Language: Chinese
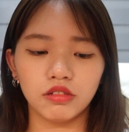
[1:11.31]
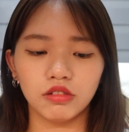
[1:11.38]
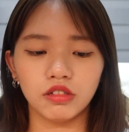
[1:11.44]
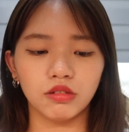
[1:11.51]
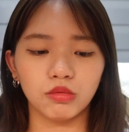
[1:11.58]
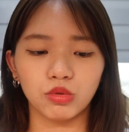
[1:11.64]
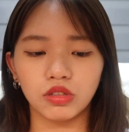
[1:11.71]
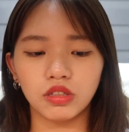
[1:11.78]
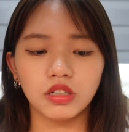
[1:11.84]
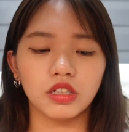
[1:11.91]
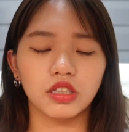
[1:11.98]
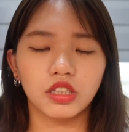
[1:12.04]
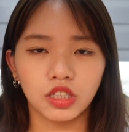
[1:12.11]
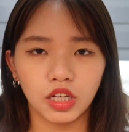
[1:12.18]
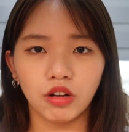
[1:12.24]
就是我是一个
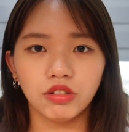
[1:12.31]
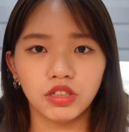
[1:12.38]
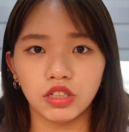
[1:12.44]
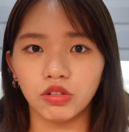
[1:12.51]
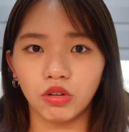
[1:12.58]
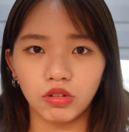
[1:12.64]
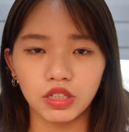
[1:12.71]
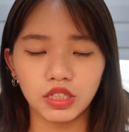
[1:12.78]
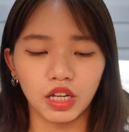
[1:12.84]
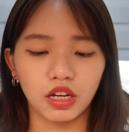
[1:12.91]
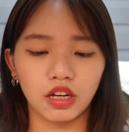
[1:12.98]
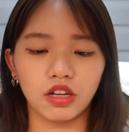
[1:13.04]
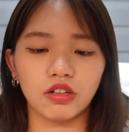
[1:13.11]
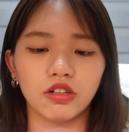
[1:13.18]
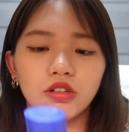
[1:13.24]
超级容易晒
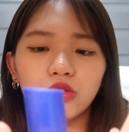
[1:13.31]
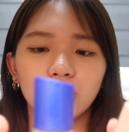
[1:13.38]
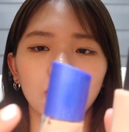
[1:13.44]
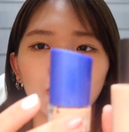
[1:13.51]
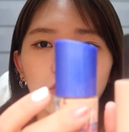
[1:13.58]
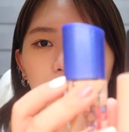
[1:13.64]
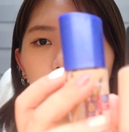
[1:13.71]
黑的人，所以我